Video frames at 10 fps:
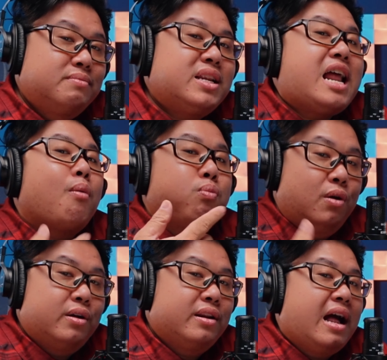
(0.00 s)
thôi biết đọc
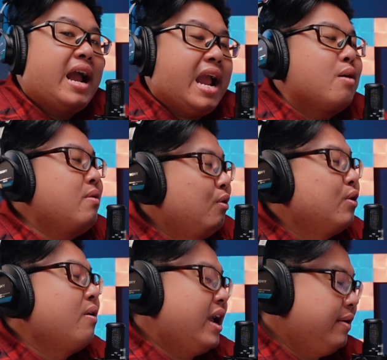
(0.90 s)
thôi là hát cũng
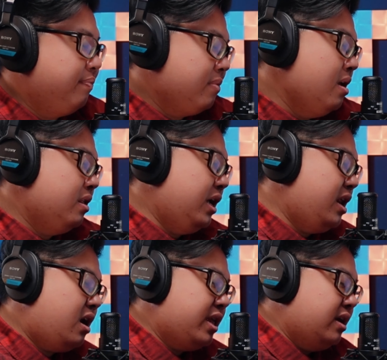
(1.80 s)
auto hay
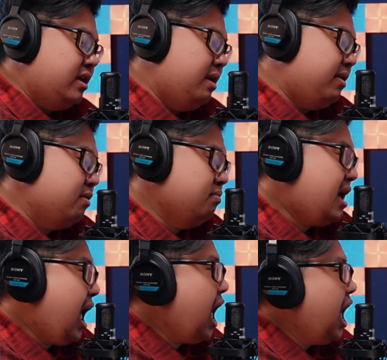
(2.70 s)
thì đó là những gì mà
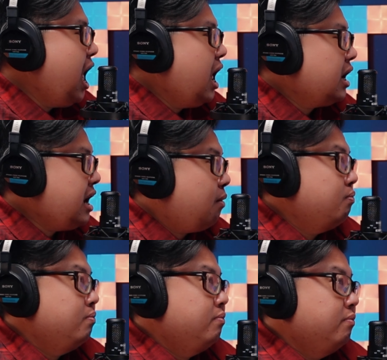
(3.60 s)
chúng ta
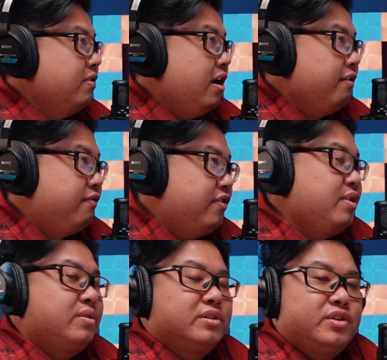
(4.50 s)
đọc về
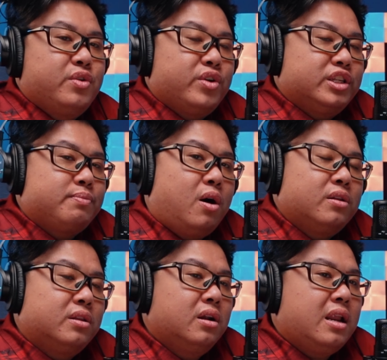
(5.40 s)
frequency
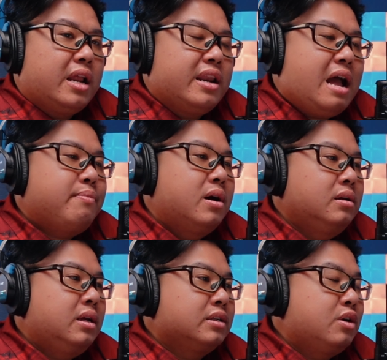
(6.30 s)
response tức là đáp
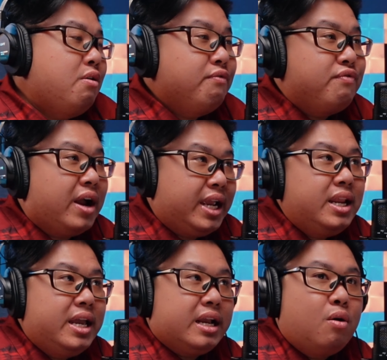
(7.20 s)
ứng tần số
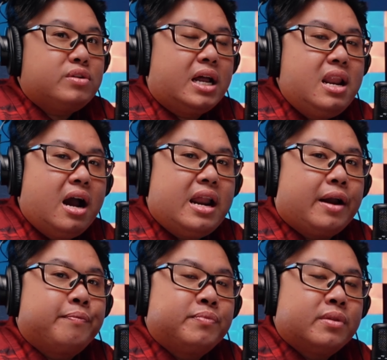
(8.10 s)
vậy thì câu trả lời
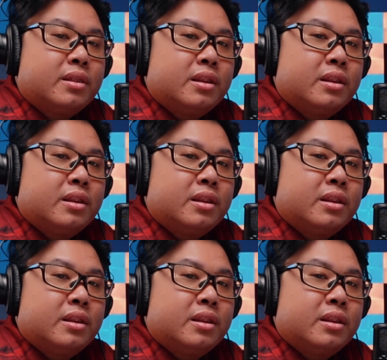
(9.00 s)
rằng